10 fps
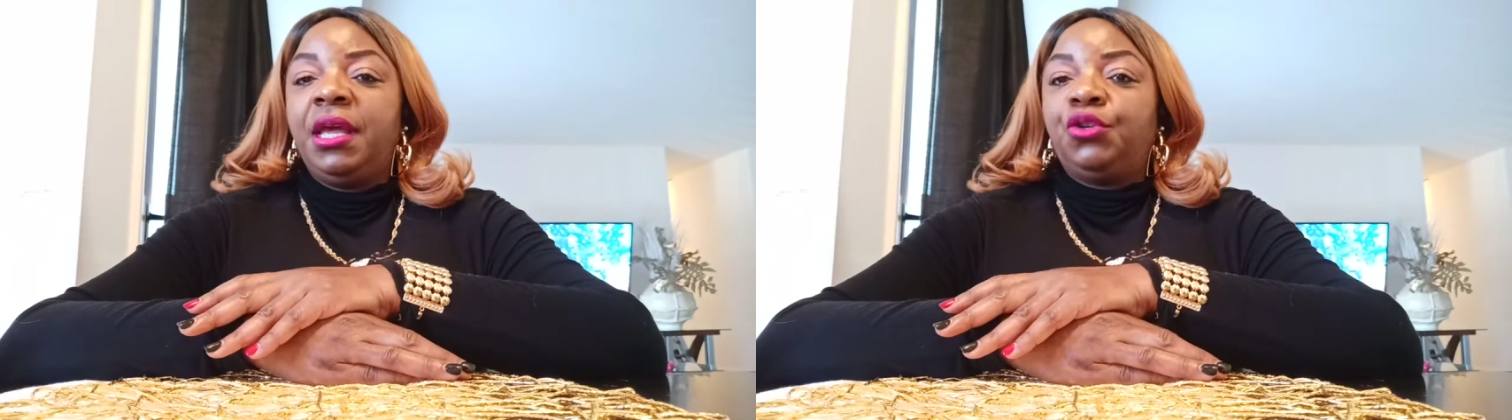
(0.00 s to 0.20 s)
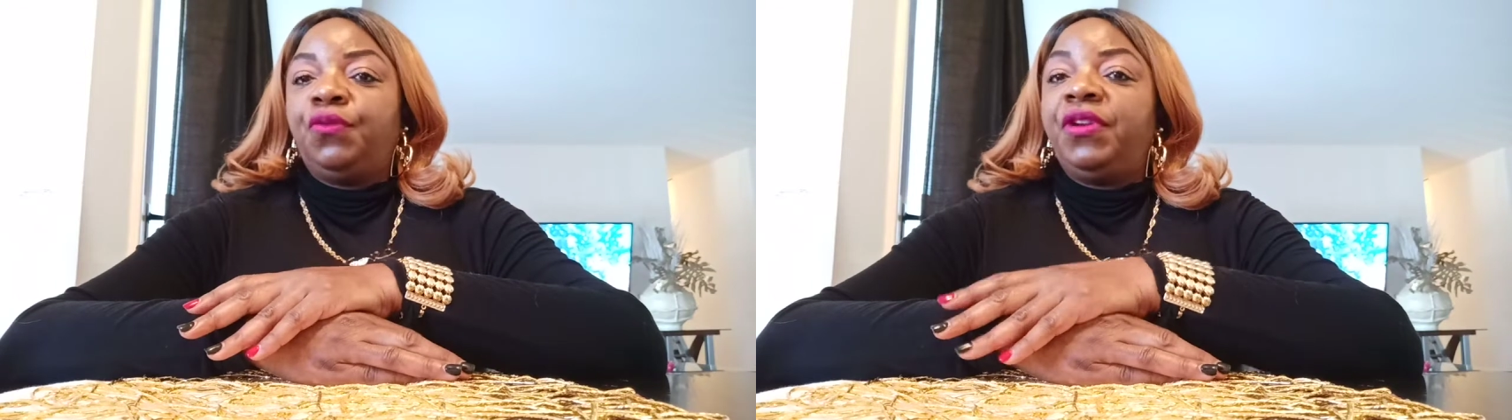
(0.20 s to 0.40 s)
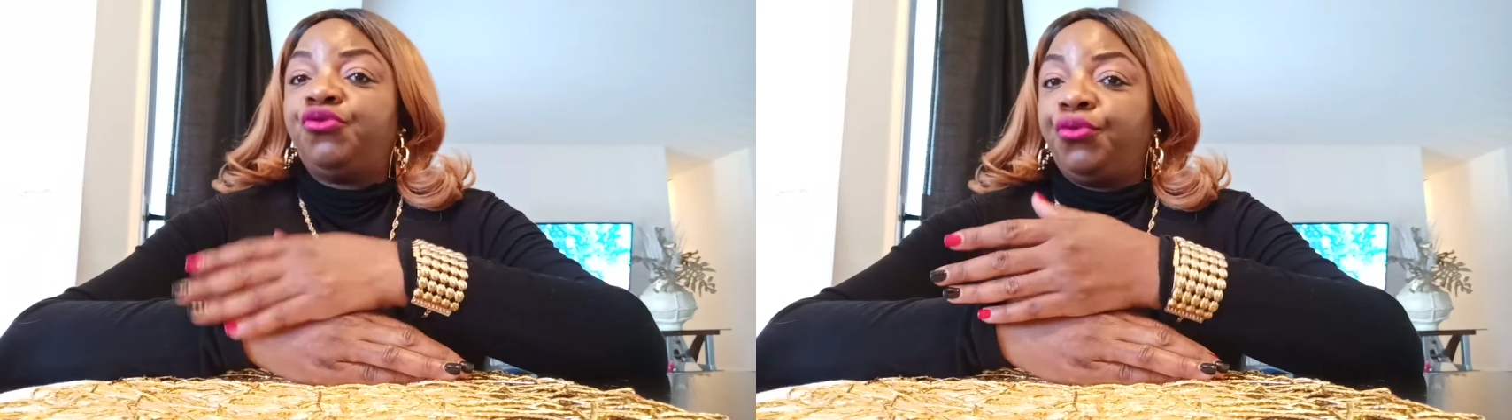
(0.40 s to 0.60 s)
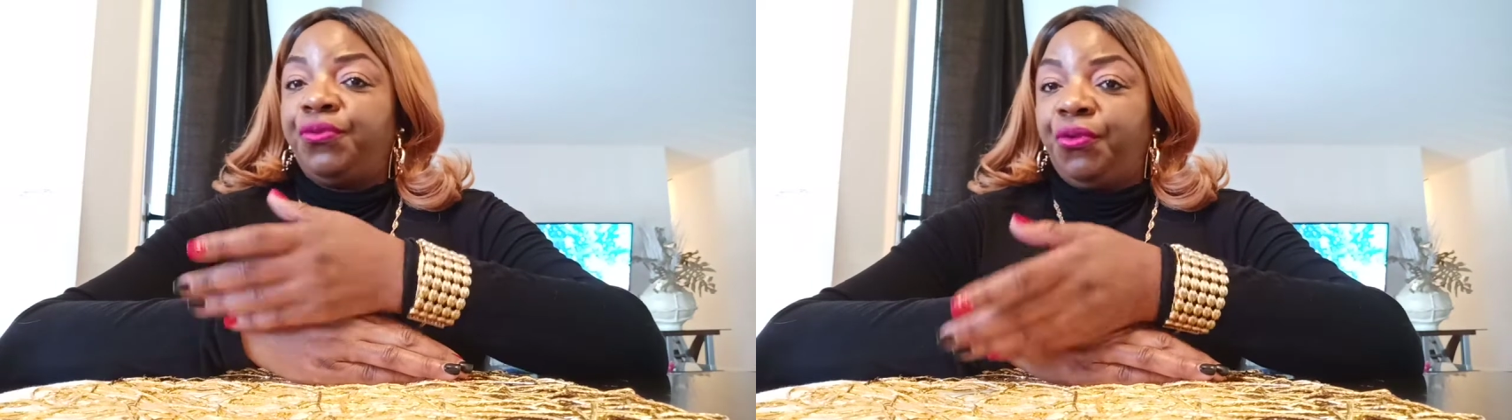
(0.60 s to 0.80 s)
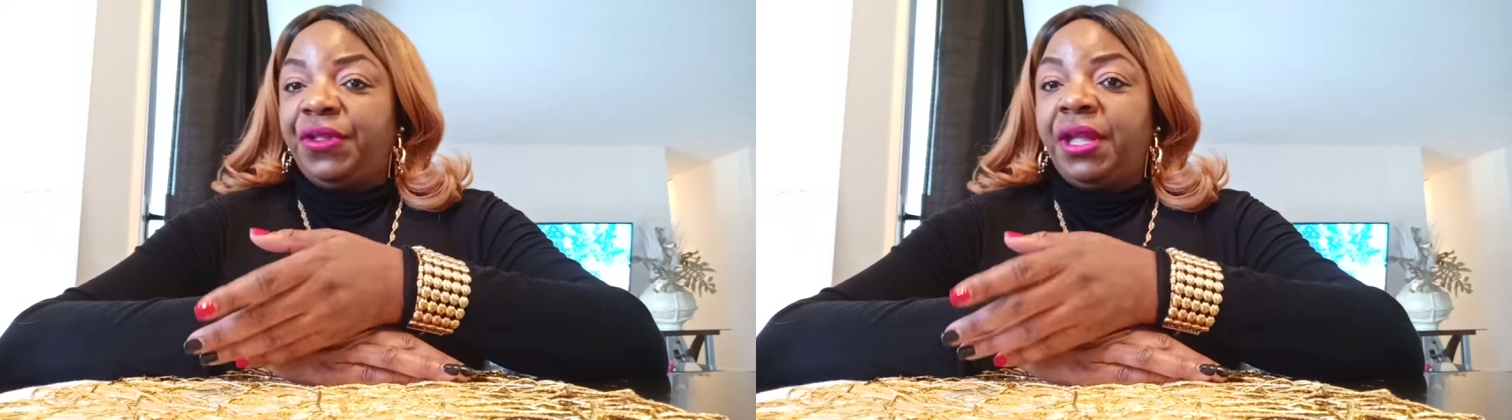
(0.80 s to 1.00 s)
Je voulais te
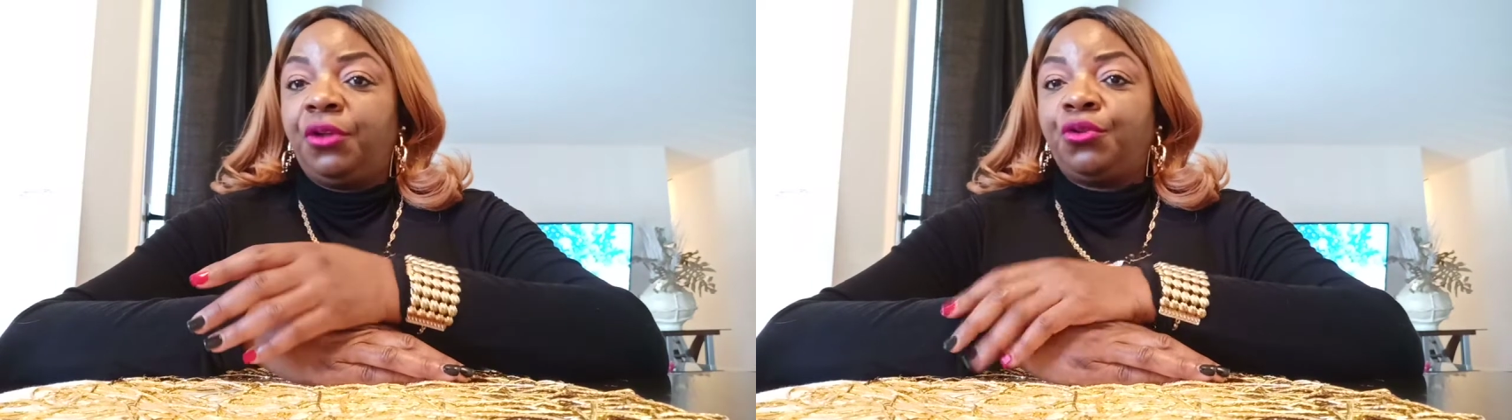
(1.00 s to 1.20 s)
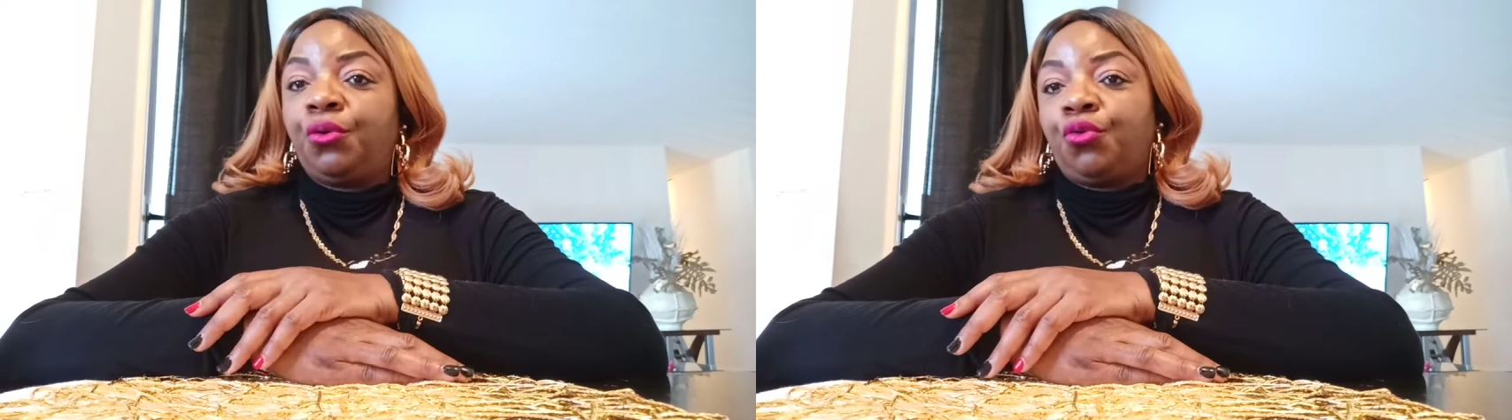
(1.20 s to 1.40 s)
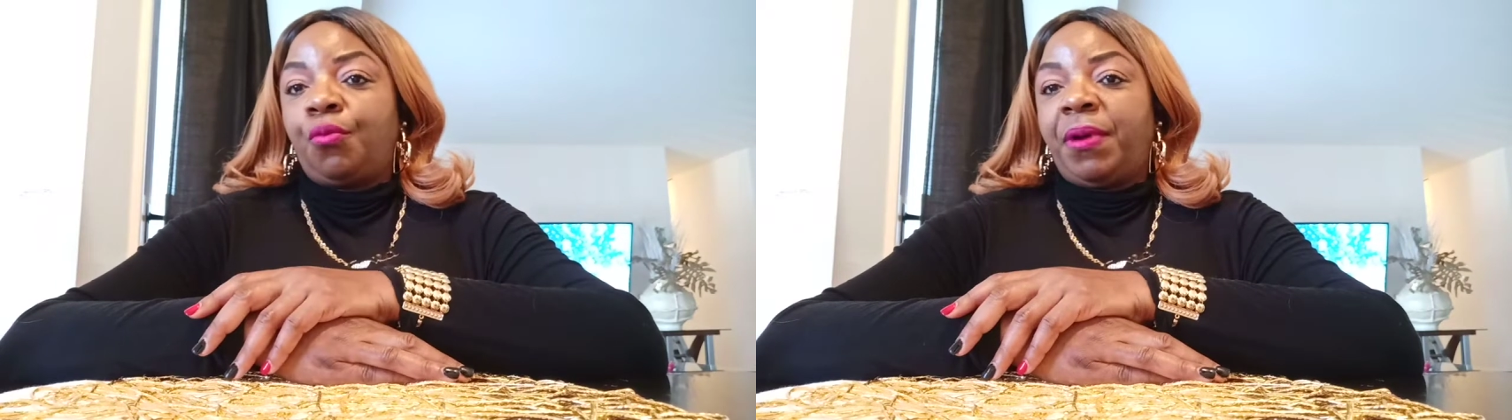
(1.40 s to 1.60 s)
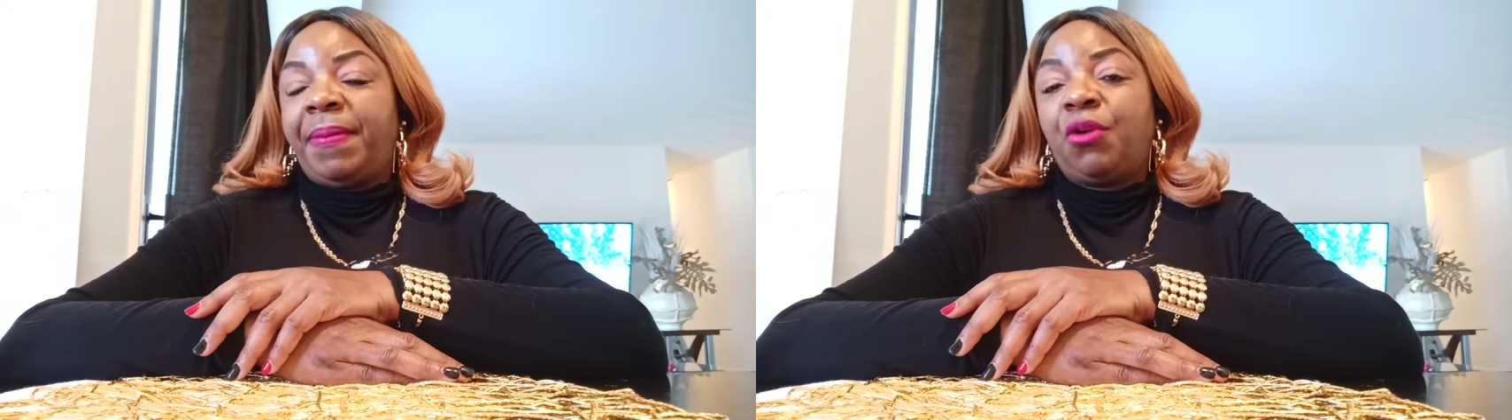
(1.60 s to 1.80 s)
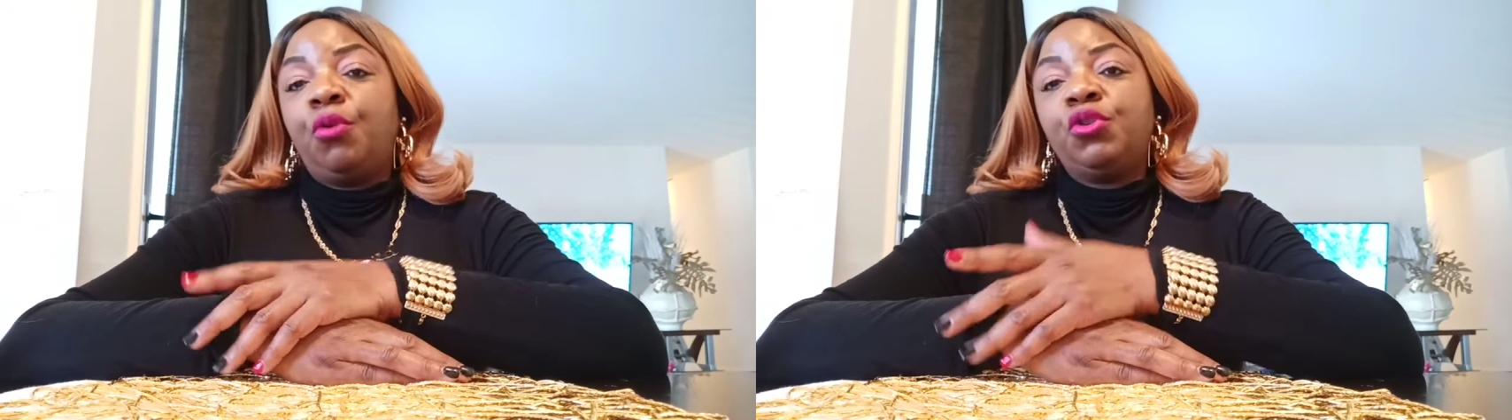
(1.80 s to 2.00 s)
demander en tant que ton papa,